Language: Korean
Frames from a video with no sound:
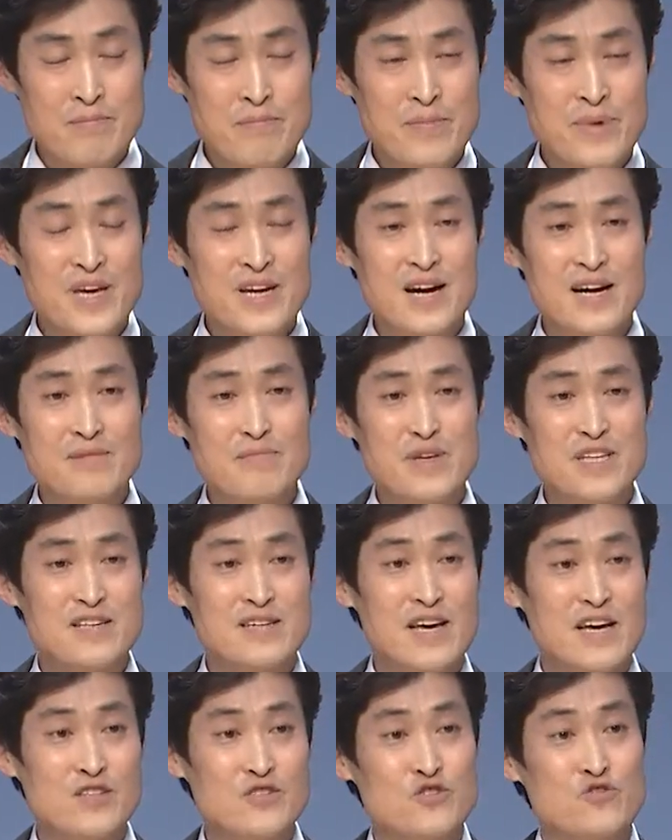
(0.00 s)

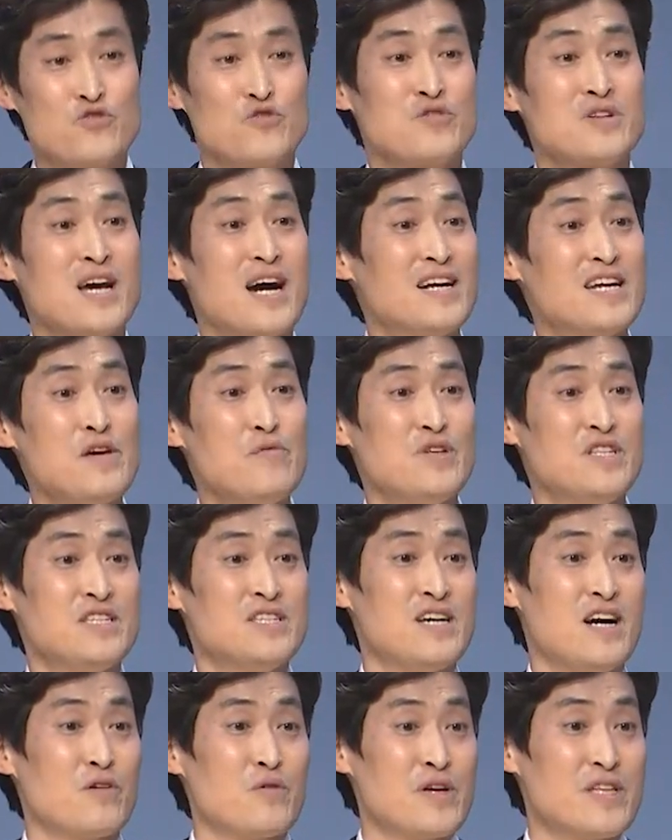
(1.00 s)
피라미드의 중간에
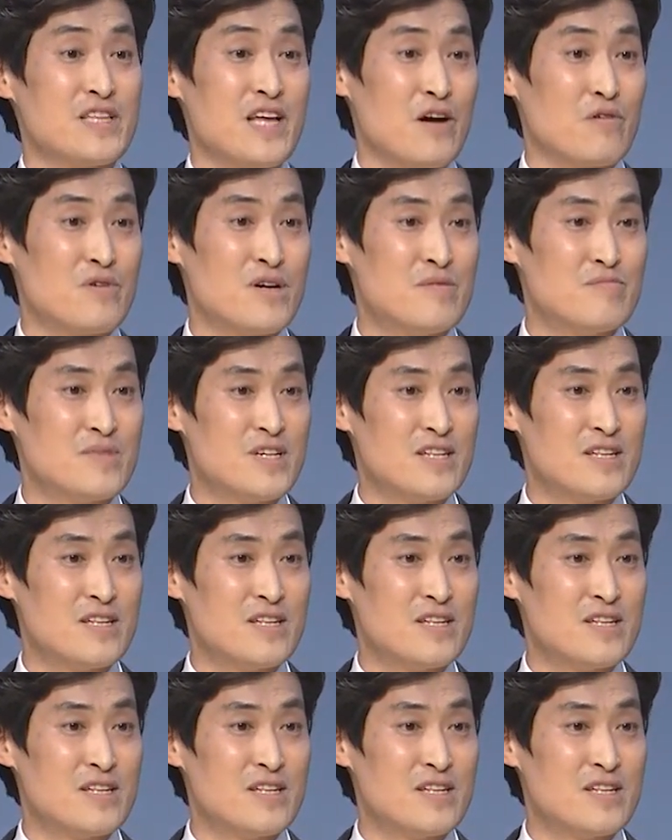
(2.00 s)
위치하고 있다고 합니다.